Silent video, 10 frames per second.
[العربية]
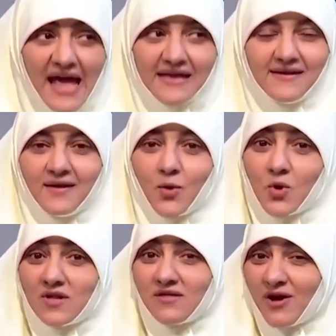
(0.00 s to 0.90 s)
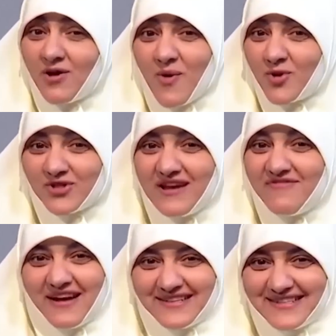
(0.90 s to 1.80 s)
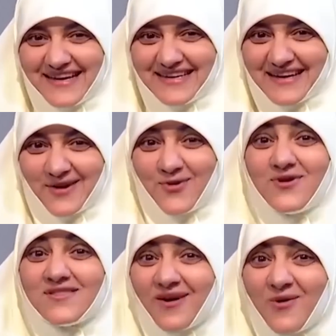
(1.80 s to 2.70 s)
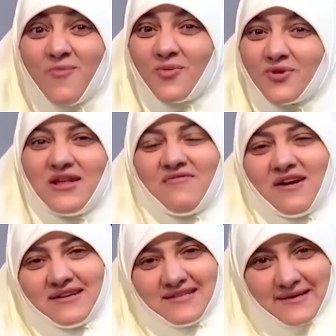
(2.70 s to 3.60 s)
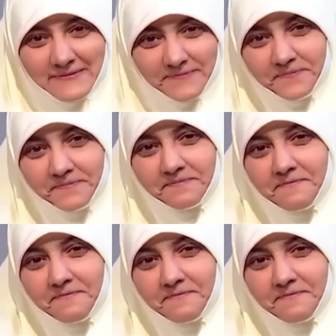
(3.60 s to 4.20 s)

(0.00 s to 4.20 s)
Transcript: تاني كل تجربه مختلفه عن التانيه كل تجربه مختلفه عن التانيه